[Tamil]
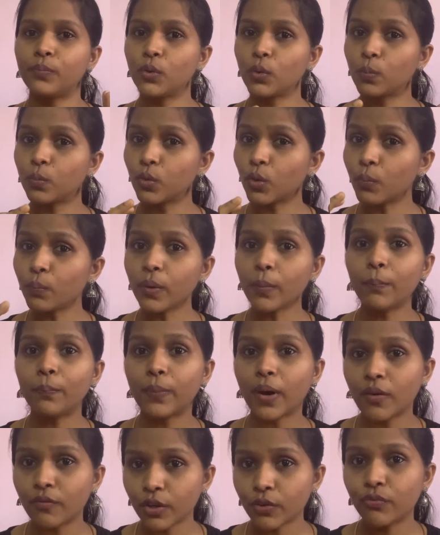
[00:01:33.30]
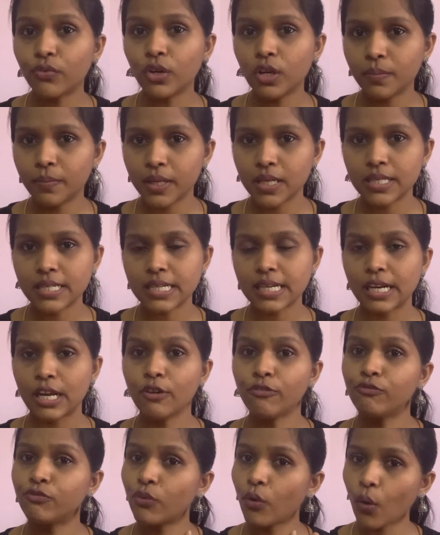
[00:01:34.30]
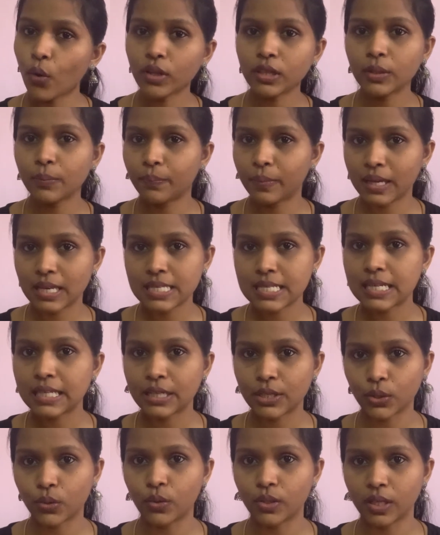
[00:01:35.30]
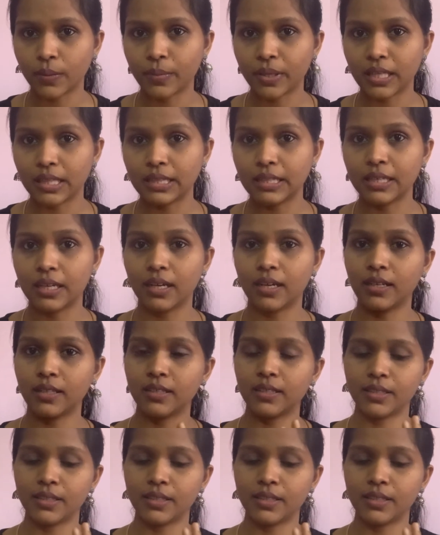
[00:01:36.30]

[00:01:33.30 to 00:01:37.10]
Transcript: ரொம்ப பவர்ஃபுல் மில்ட்ரியில் ஃபோர்த் பிளேஸில் இருக்கும் நம்ம இந்தியா